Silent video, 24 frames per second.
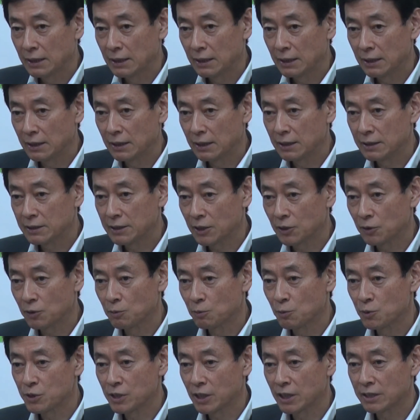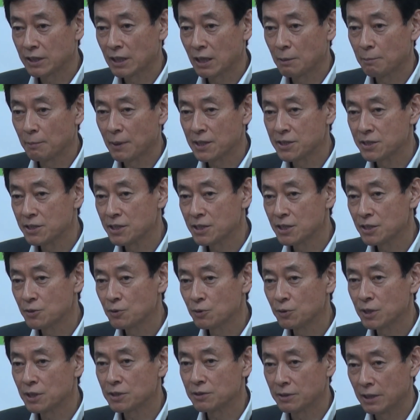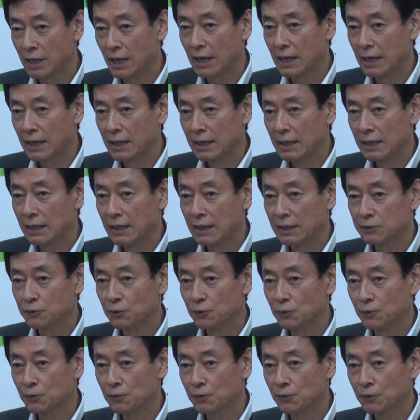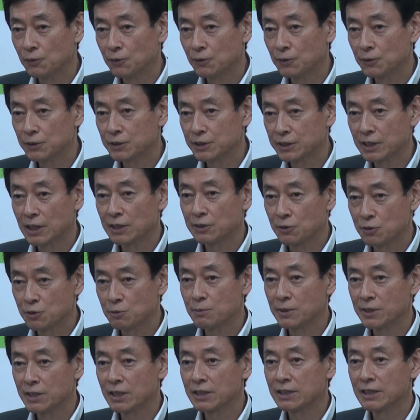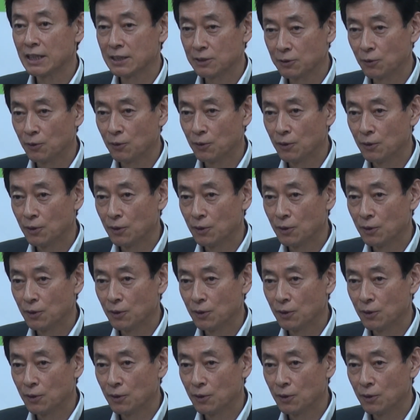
え先ほど申し上げたマッチングをですねあのしっかりと進めていきたいと